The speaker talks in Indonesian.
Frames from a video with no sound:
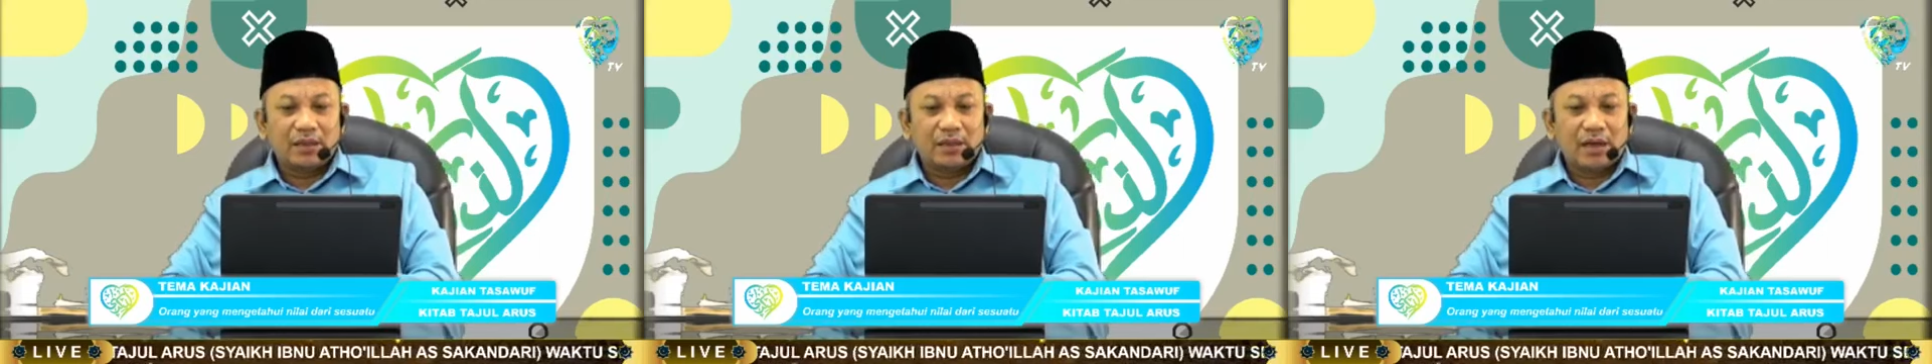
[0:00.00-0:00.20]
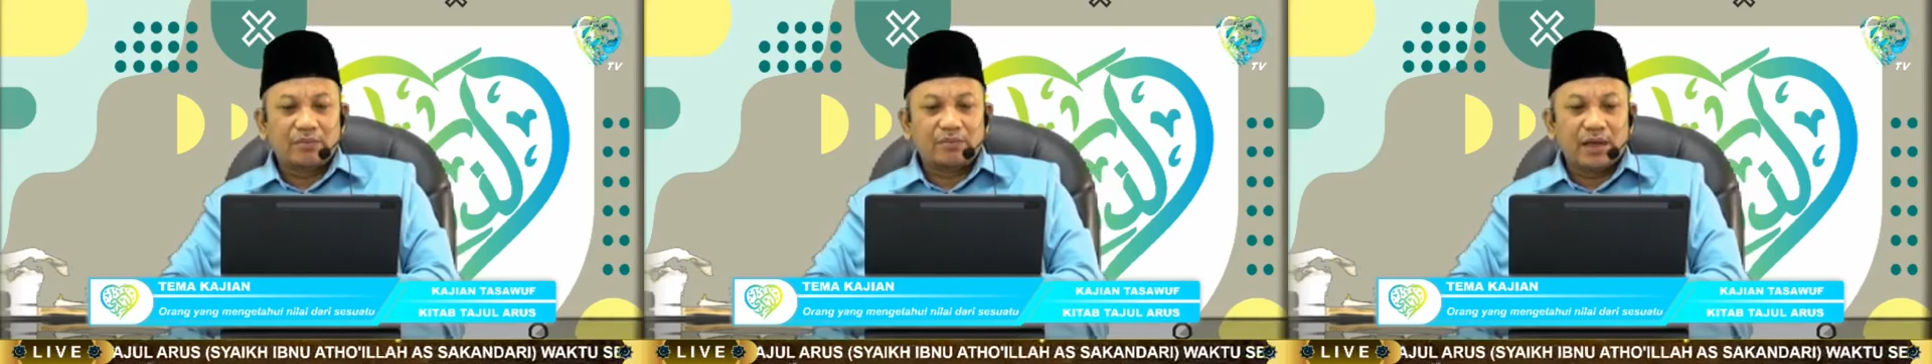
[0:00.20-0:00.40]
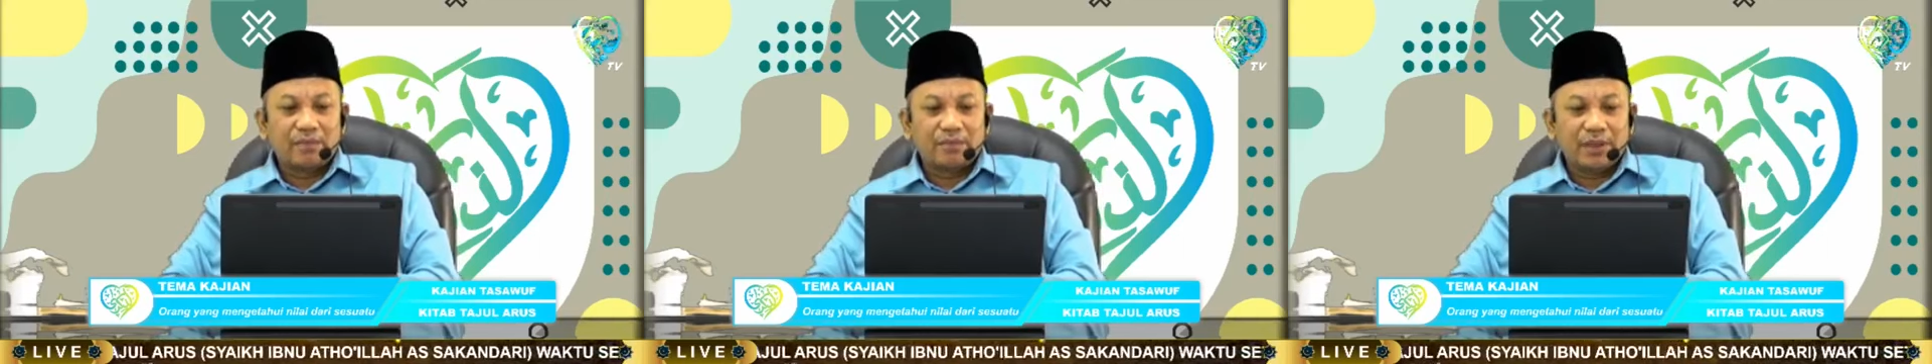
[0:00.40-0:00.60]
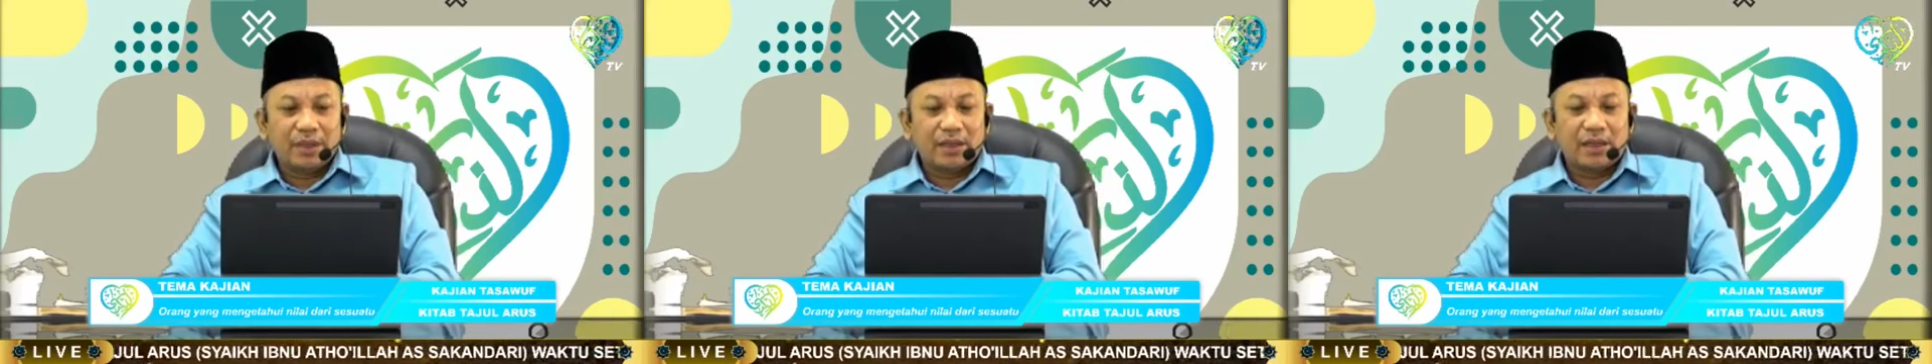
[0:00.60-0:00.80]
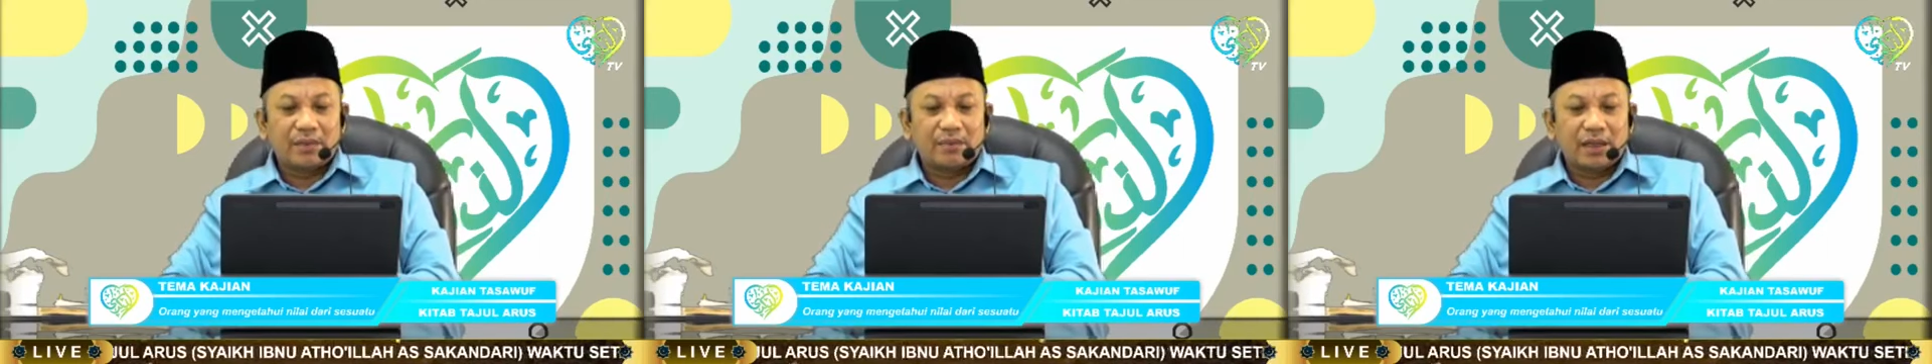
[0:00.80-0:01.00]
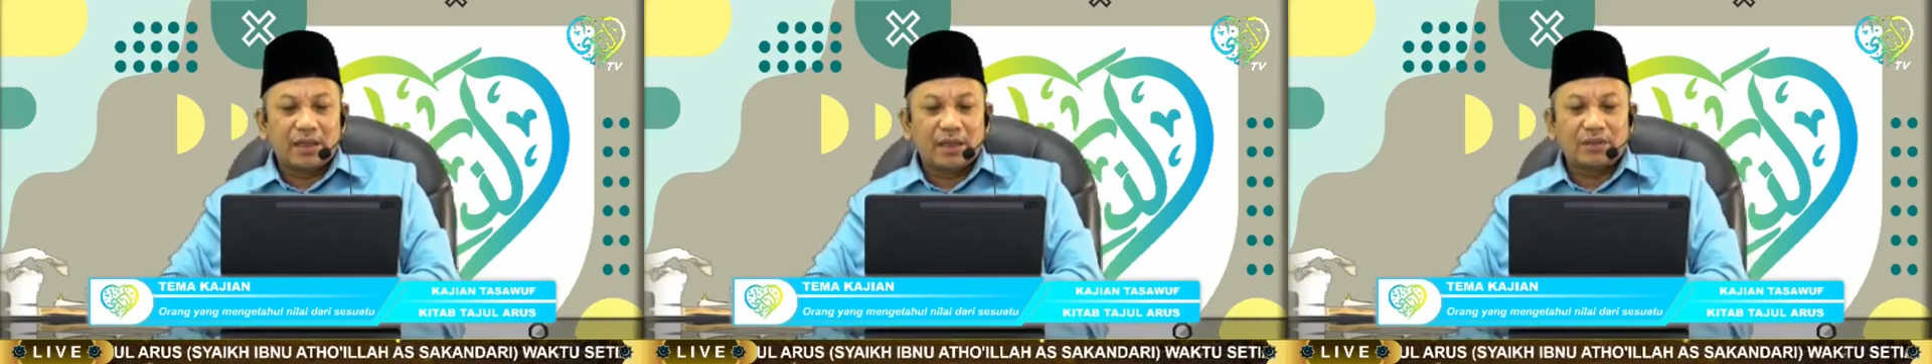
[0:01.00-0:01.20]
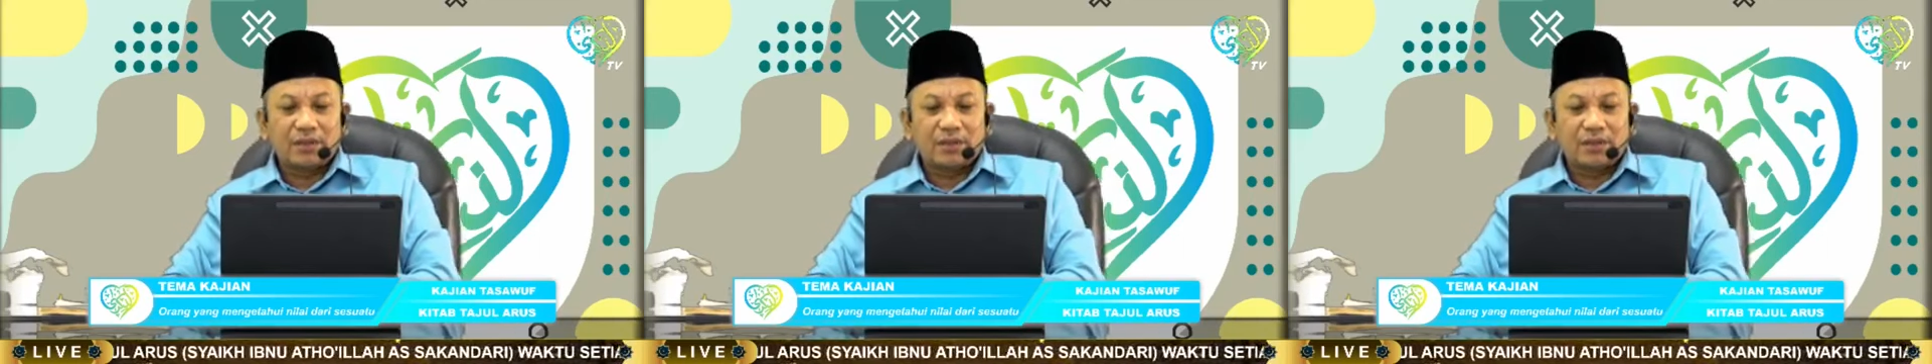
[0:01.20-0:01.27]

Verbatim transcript: tawabin namanya